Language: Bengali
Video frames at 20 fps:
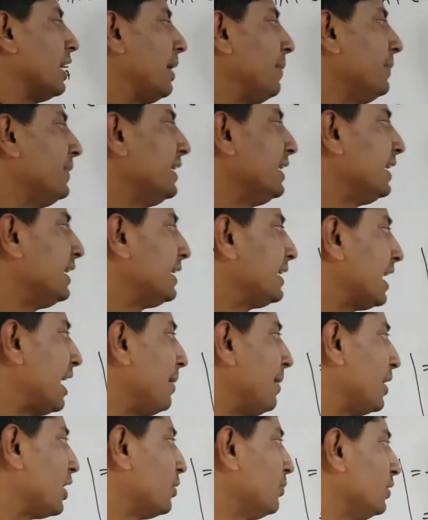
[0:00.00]
আমি এটা
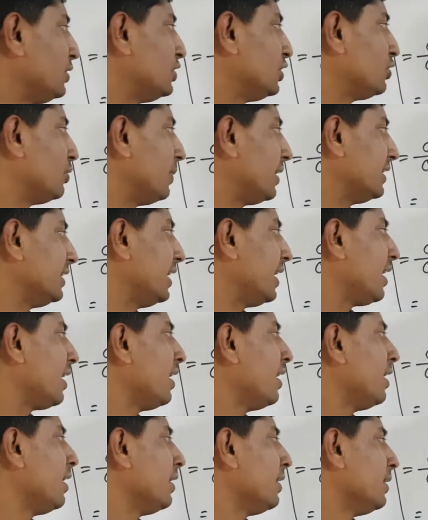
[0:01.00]
আবারও বলছি তোমাদের
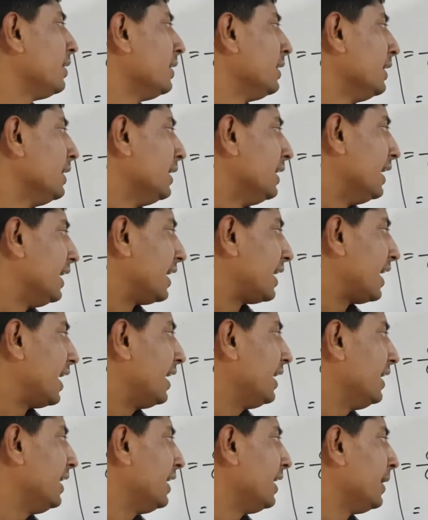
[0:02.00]

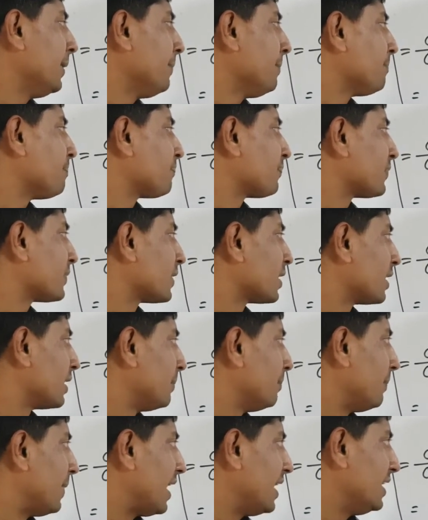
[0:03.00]
এখানে
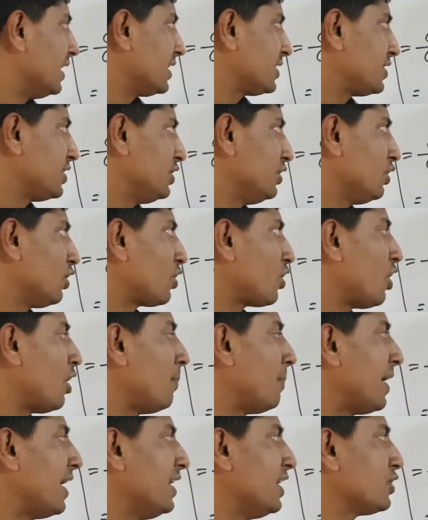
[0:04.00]
মাইনাস চিহ্ন
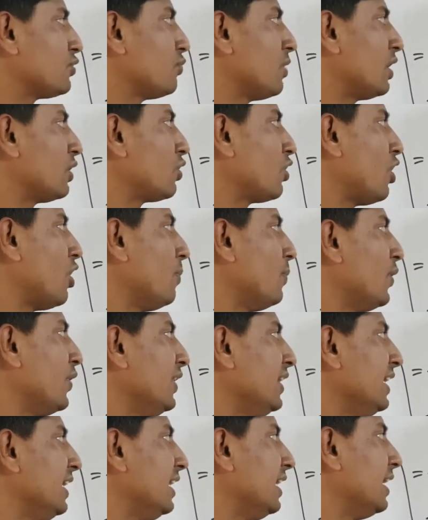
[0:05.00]
কম মাইনাস ওয়ান
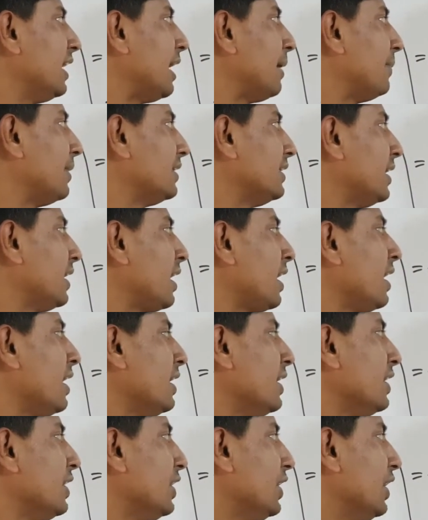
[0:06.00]
কমন নিলে আমাদের
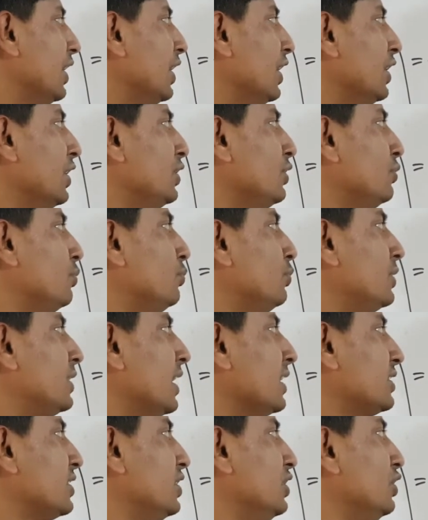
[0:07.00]
এই
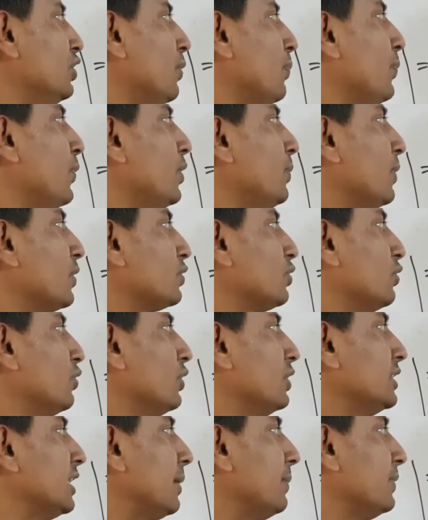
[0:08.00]
দুইটা চিহ্ন পরিবর্তন
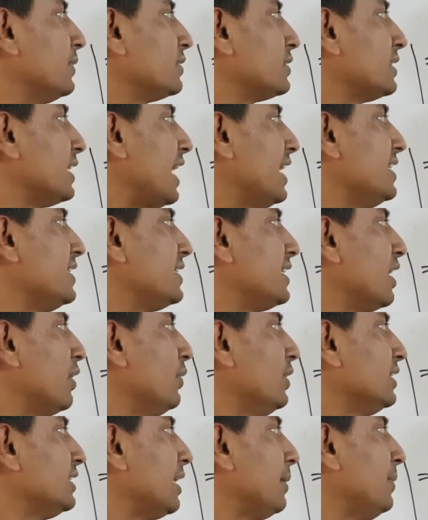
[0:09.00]
হয়ে যাবে সাইনটা
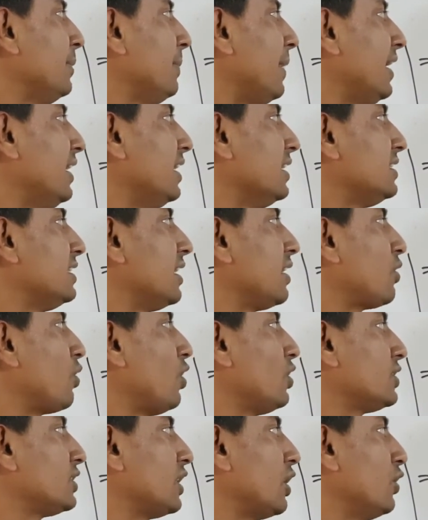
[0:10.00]
হয়ে যাবে মাইনাসের
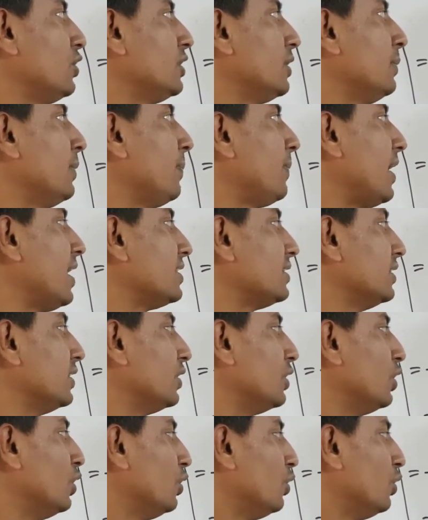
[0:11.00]
কসটা হয়ে যাবে প্লাসে